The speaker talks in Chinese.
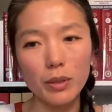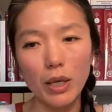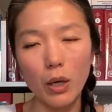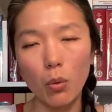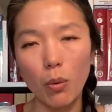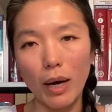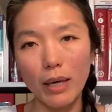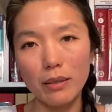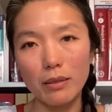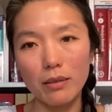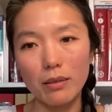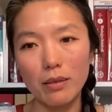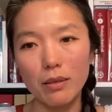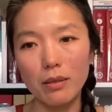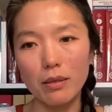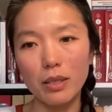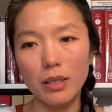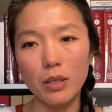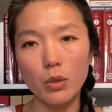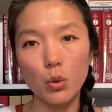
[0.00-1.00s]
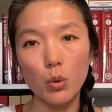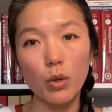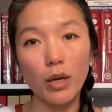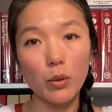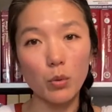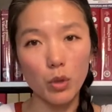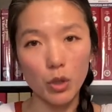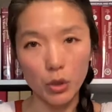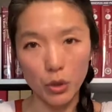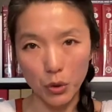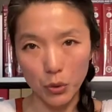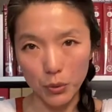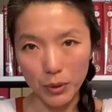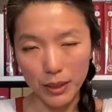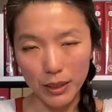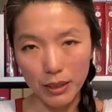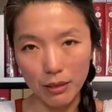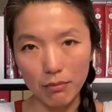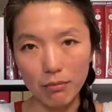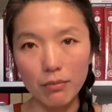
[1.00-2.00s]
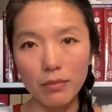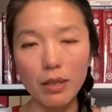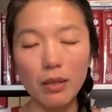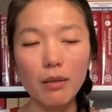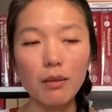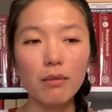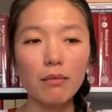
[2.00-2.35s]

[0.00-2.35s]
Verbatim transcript: 在华人世界越来越流行。”